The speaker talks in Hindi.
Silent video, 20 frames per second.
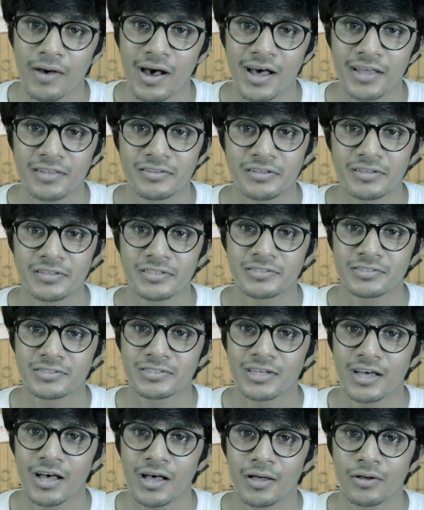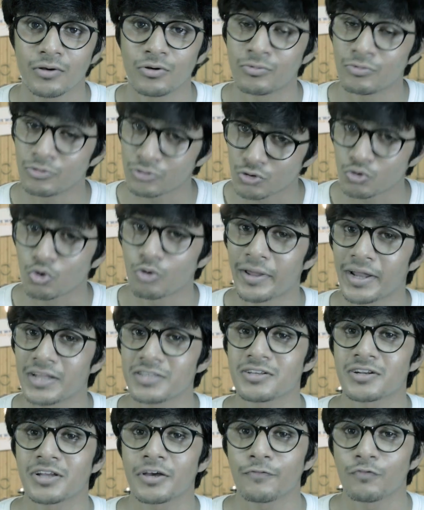बाद इसका स्टोर
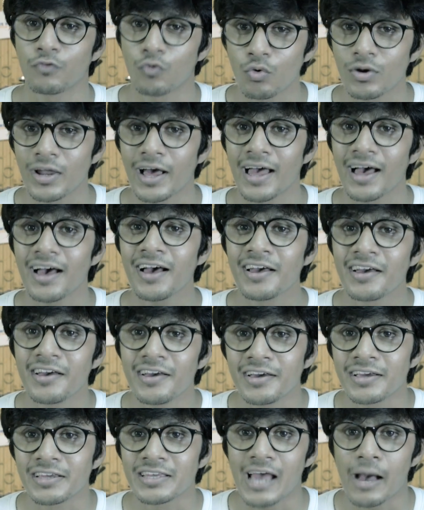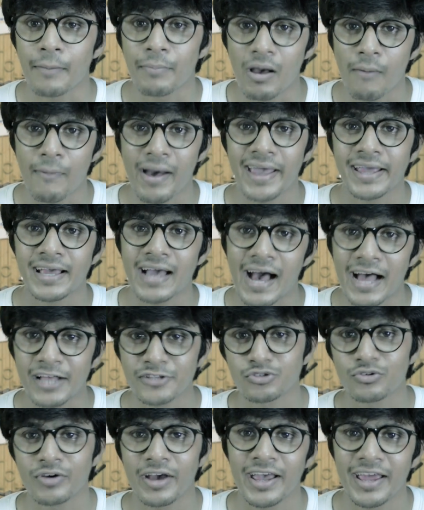मैनेजर का फ़ोन आया कि आपका बाइक आ
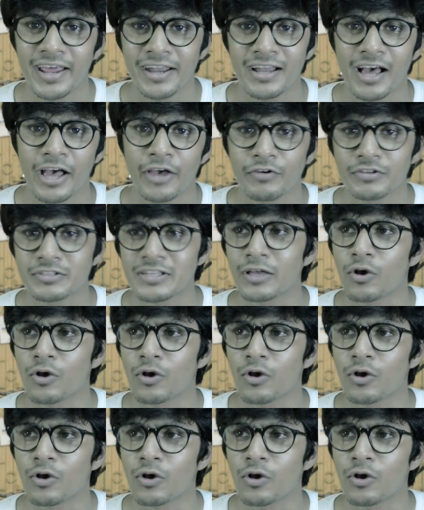चुका है एंड आई वाज